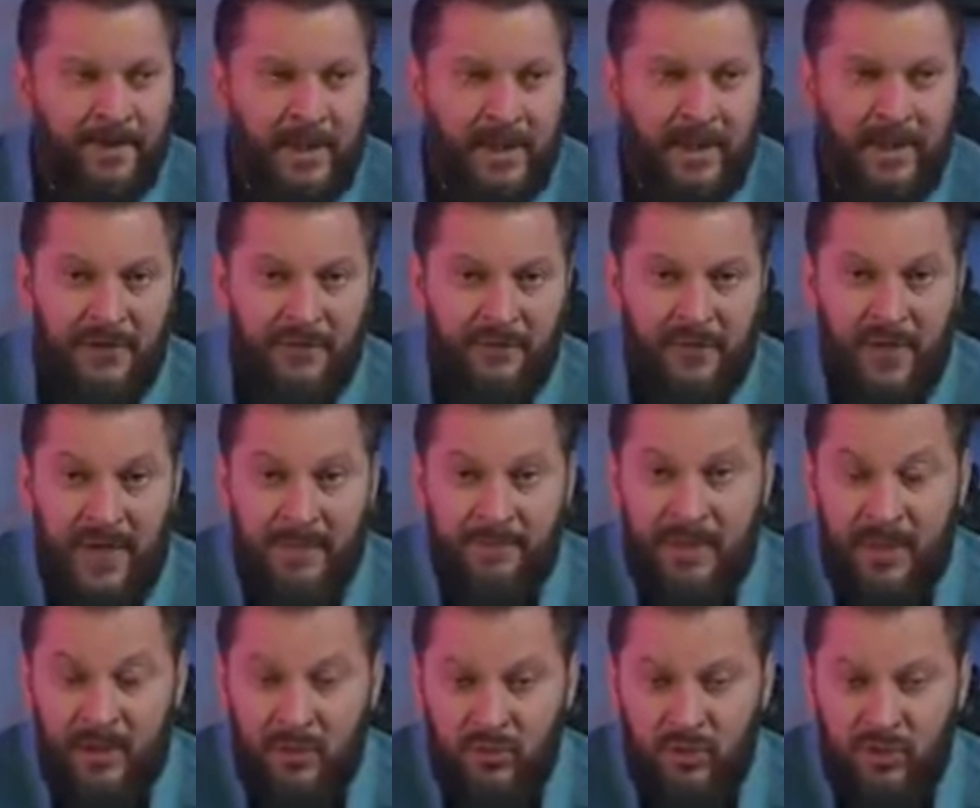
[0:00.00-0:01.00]
И вы
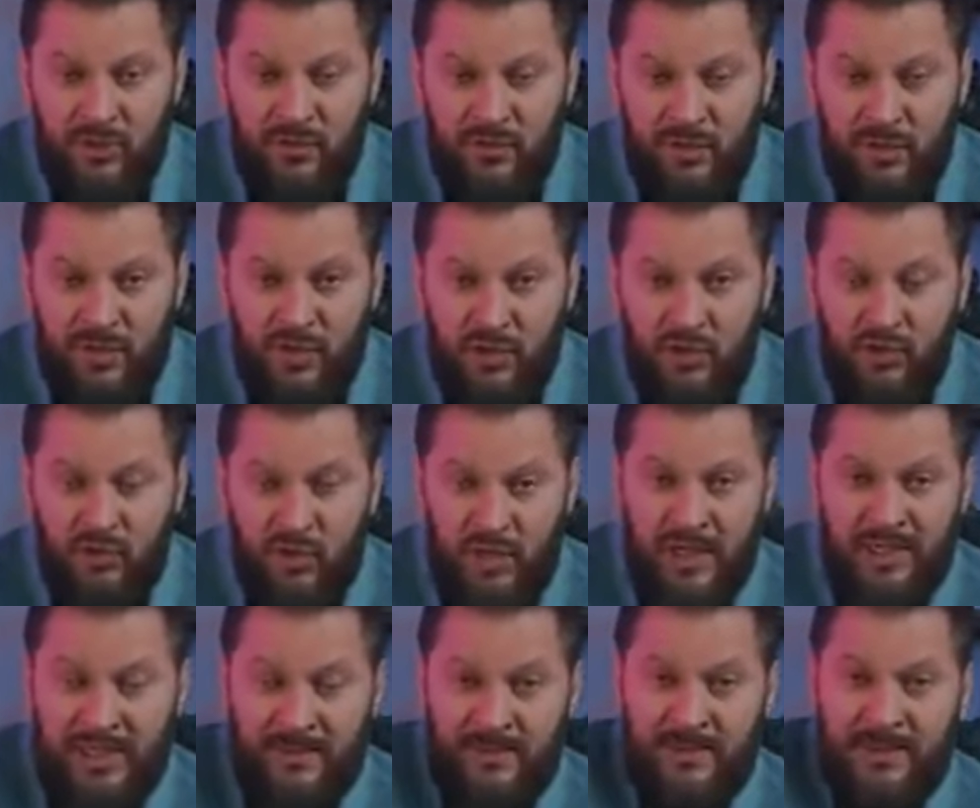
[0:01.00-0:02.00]
обнаруживаете, что
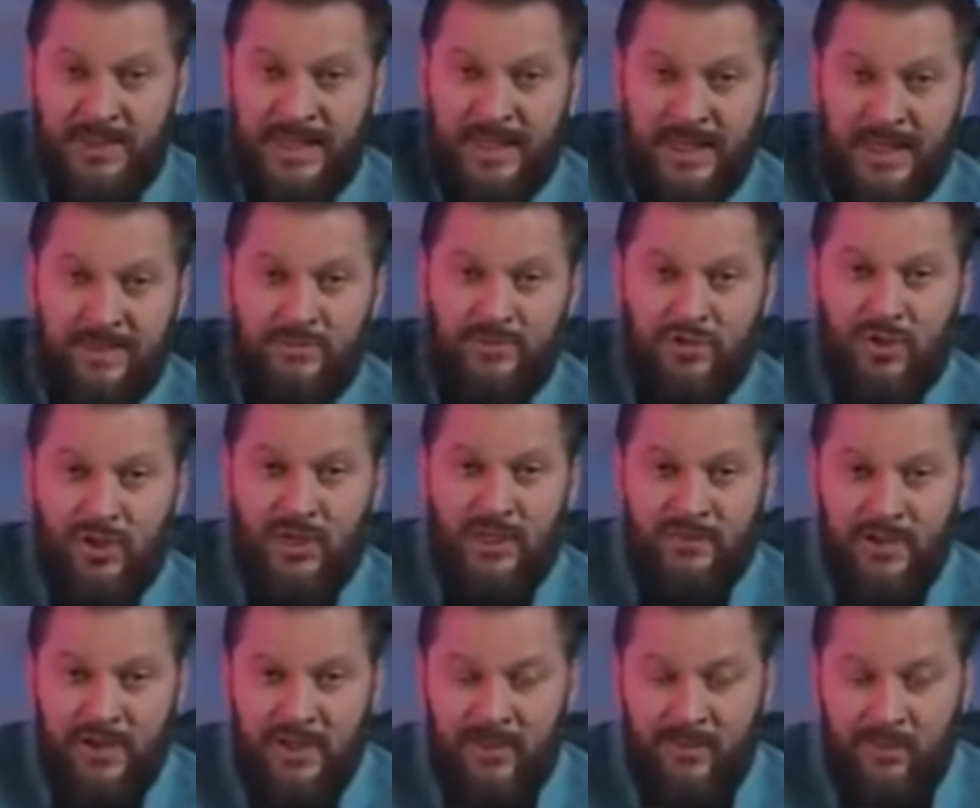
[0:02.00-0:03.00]
рядом с таким
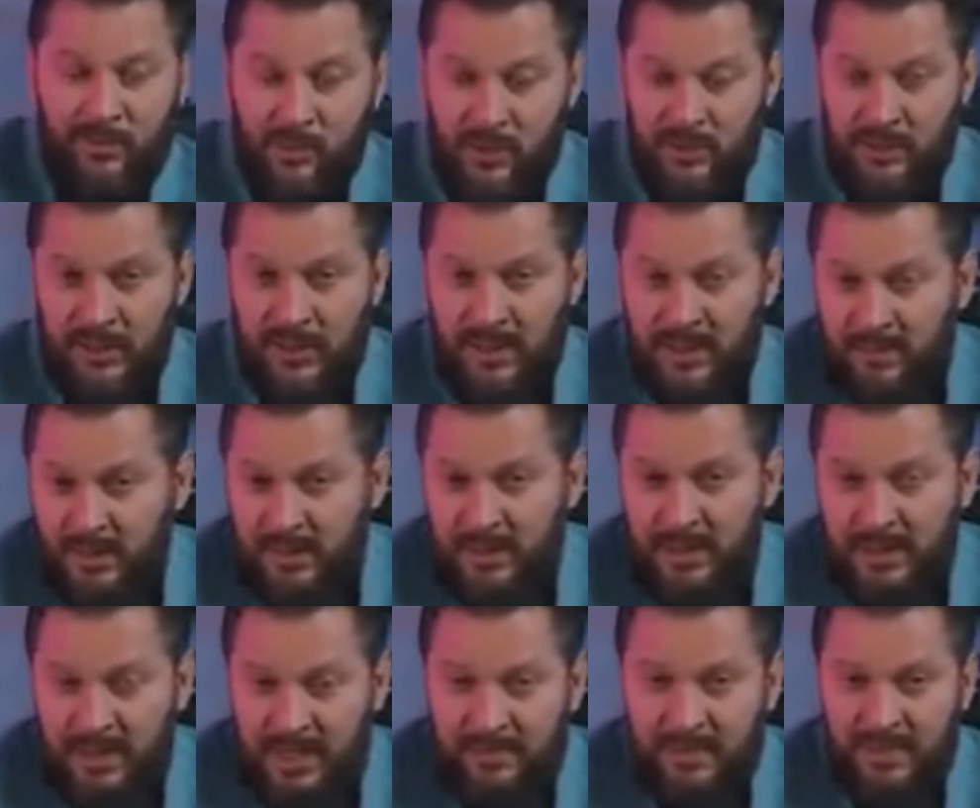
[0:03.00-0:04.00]
человеком
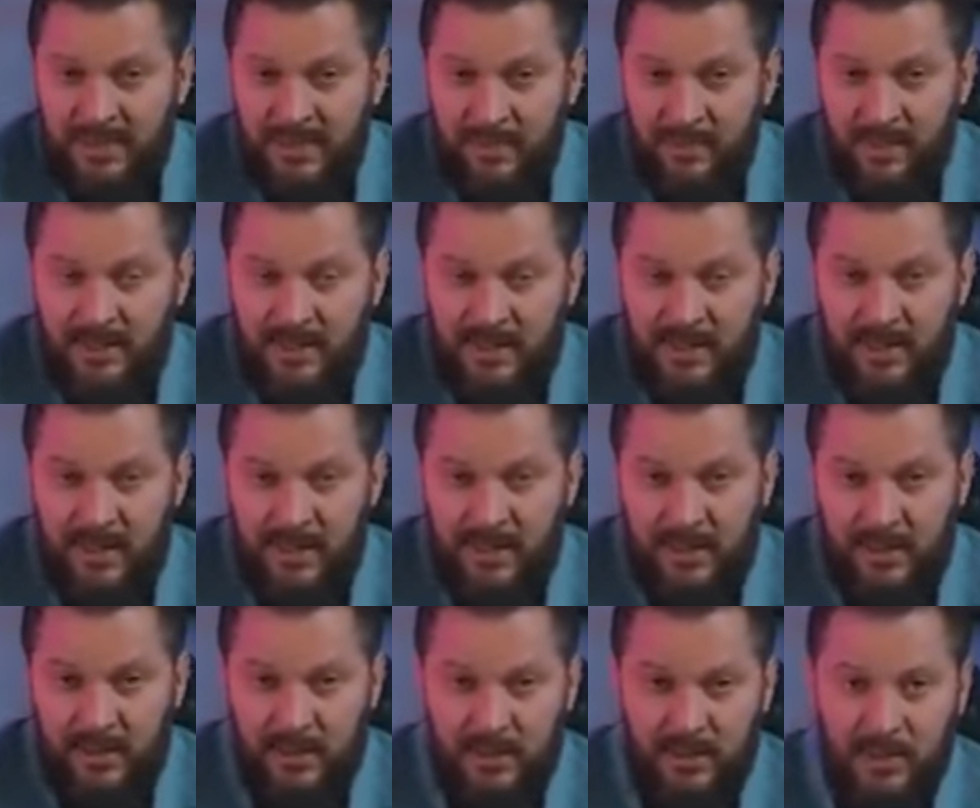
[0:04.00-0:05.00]
просто-напросто небезопасно
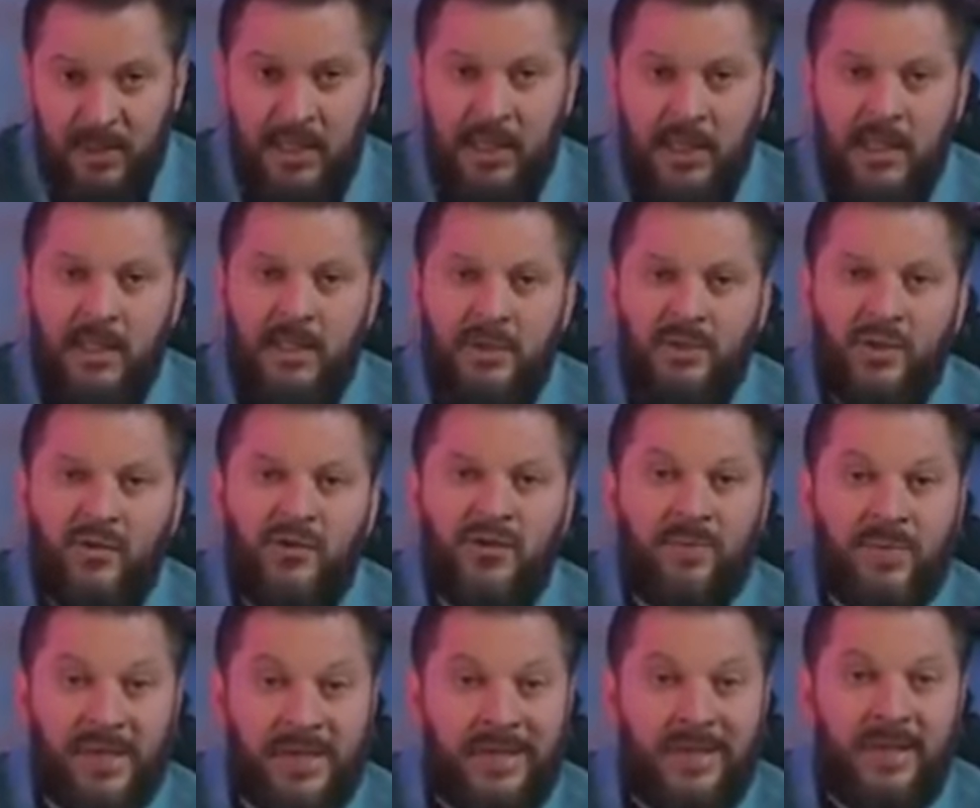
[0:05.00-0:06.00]
находиться. Но вы
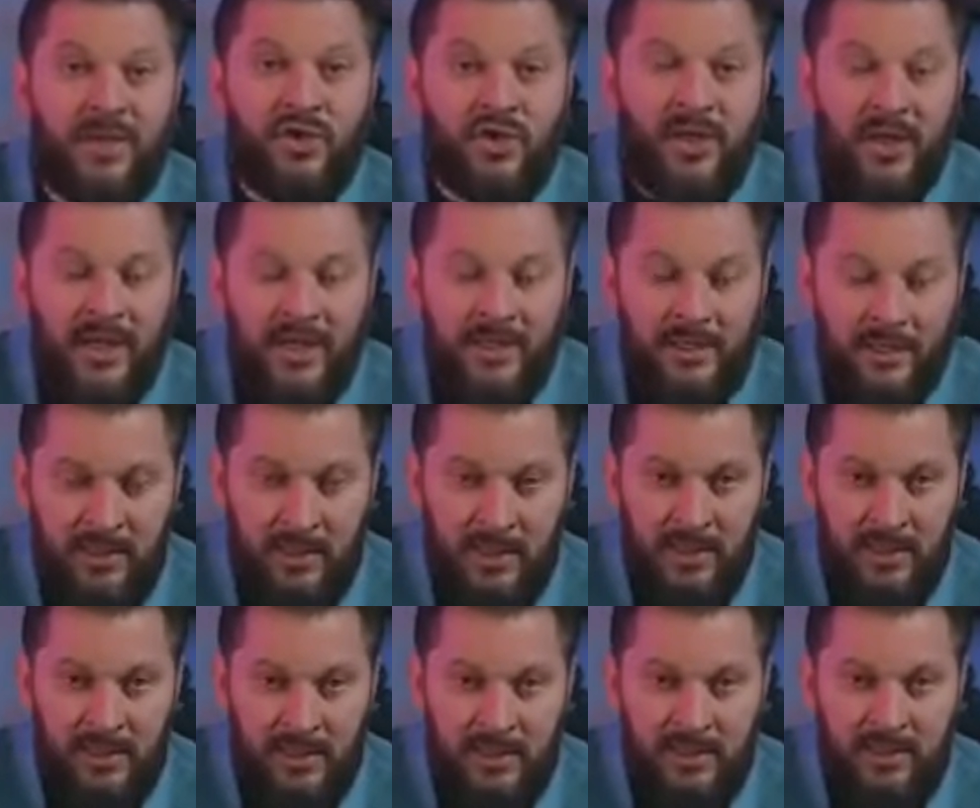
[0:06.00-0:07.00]
продолжаете
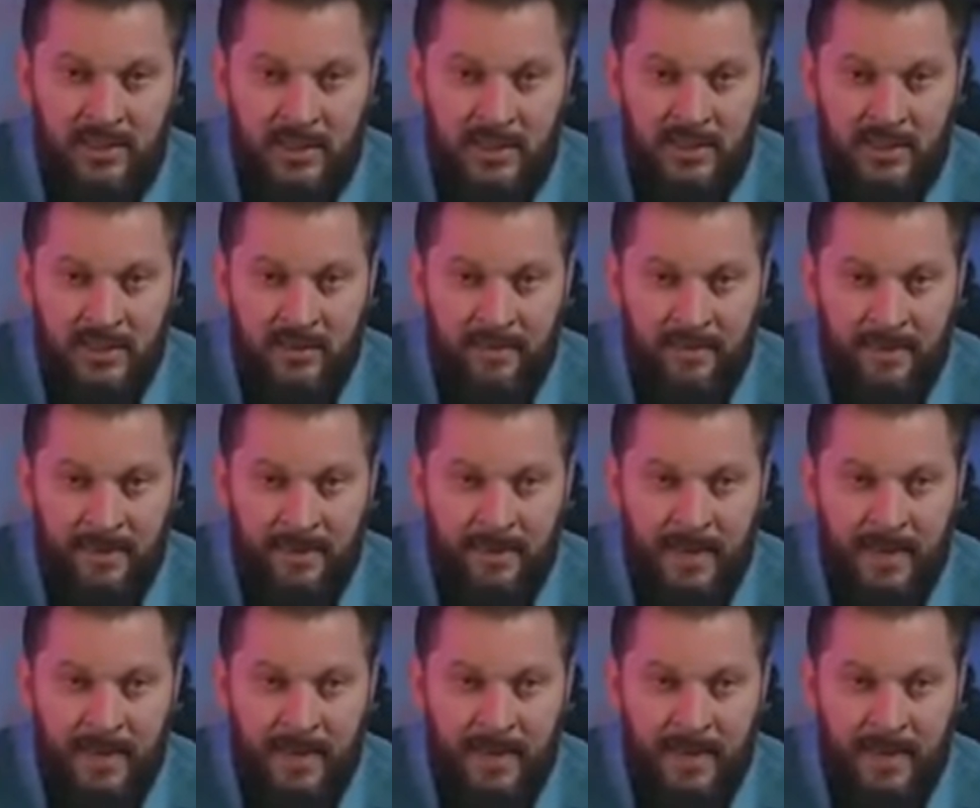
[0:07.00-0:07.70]
находиться с ним.